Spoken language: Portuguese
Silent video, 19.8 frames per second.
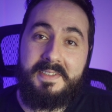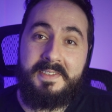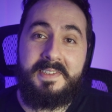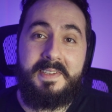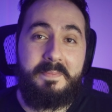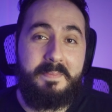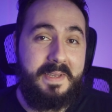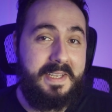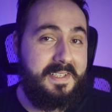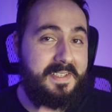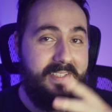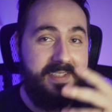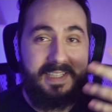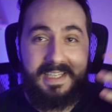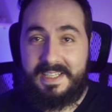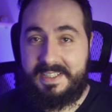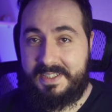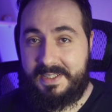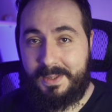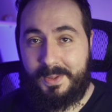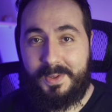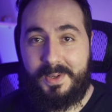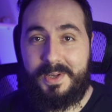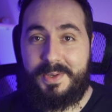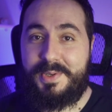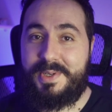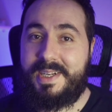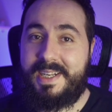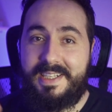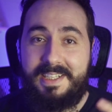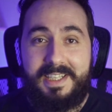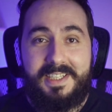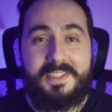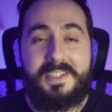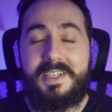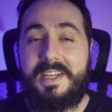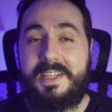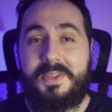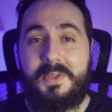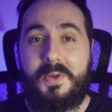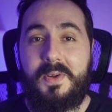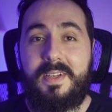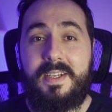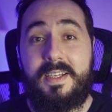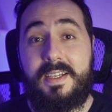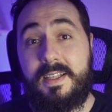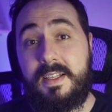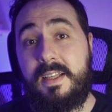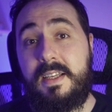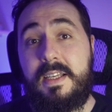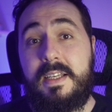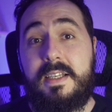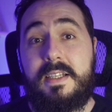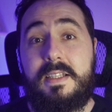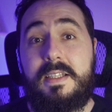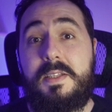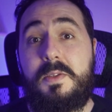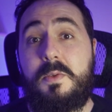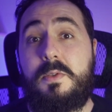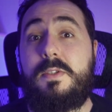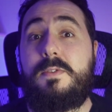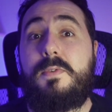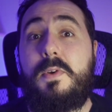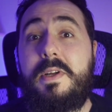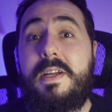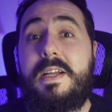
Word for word: não depende nem de lógica nem de retórica. Linux foi